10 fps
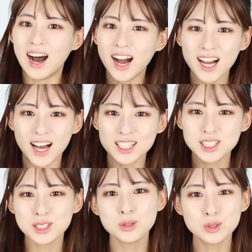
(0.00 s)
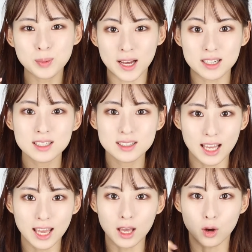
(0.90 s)
아까 섀도우 바를
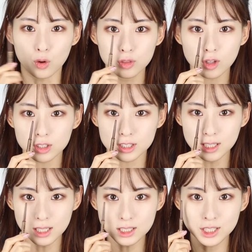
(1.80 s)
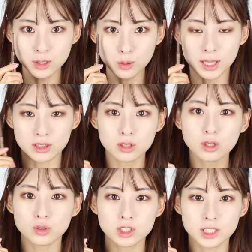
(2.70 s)
때 언더를 일자로 만들어
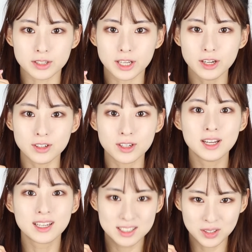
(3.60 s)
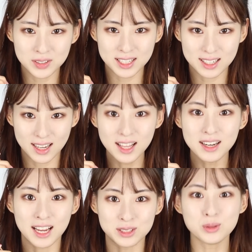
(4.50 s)
주었잖아요. 그러니까
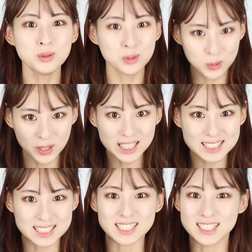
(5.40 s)
라인도 똑같이.